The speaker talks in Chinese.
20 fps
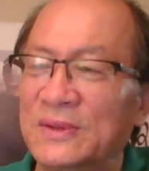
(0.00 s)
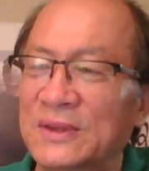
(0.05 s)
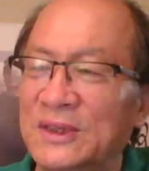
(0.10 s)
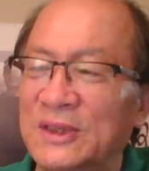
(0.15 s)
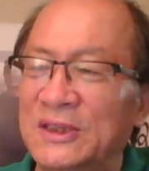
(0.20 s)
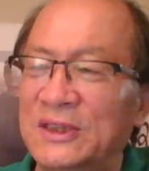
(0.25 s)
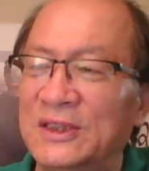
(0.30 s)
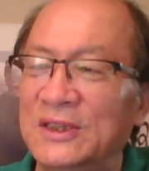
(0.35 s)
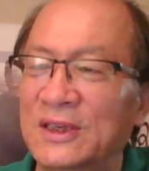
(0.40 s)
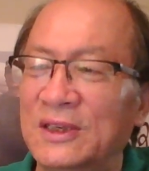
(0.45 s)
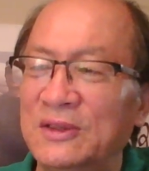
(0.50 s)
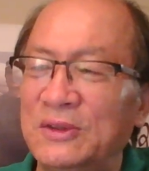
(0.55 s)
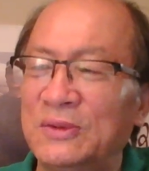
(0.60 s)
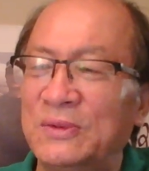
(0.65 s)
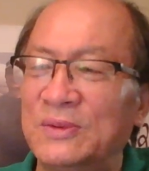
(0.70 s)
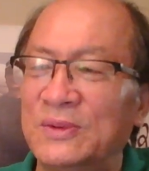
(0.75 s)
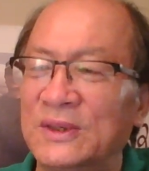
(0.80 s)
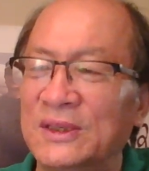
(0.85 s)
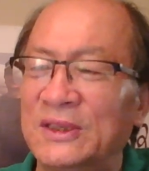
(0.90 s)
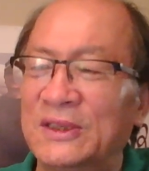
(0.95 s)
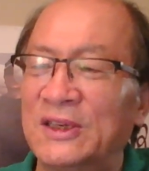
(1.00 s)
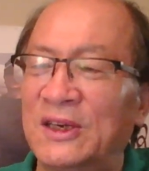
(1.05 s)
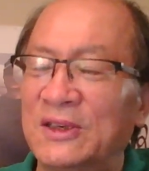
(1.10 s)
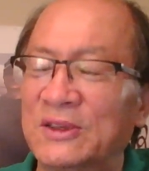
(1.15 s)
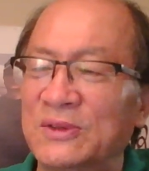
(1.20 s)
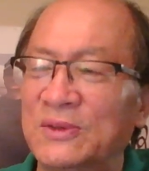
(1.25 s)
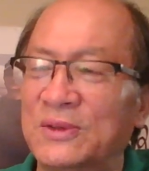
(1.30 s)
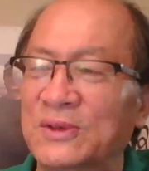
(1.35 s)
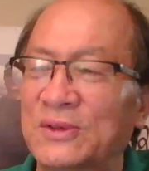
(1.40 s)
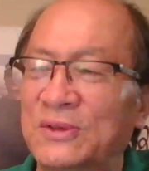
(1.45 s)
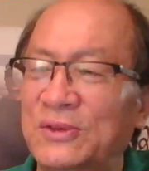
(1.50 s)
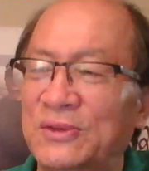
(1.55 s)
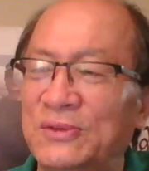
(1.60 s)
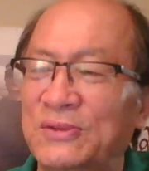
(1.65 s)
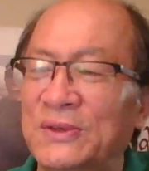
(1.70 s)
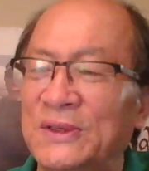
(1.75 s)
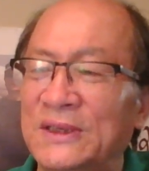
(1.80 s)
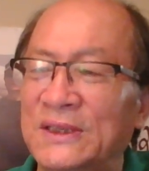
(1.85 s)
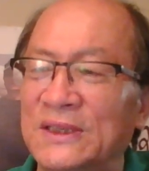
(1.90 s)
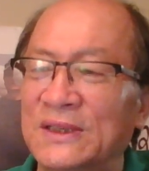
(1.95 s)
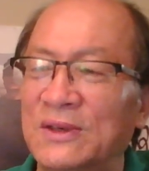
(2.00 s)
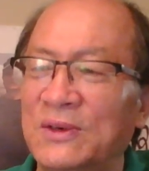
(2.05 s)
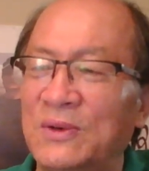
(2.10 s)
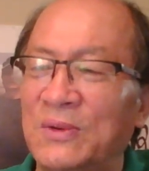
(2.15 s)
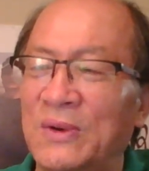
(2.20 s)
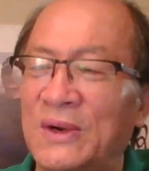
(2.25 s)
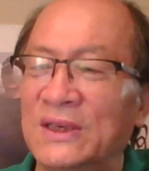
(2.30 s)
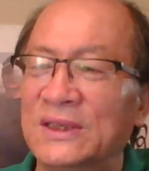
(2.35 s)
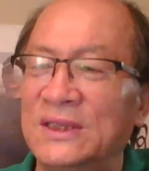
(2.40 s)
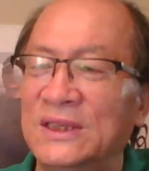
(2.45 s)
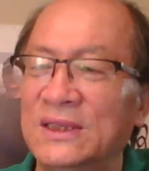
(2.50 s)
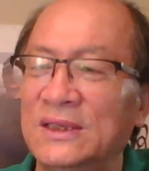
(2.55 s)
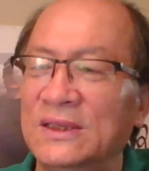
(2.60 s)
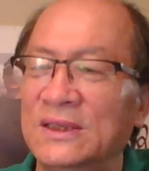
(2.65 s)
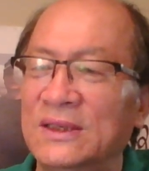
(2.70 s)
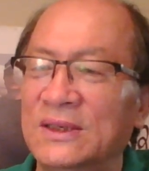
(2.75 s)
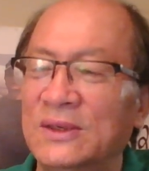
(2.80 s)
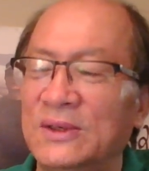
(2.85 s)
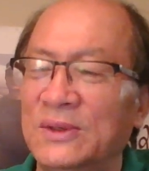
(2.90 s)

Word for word: 协助李长春处理这广信、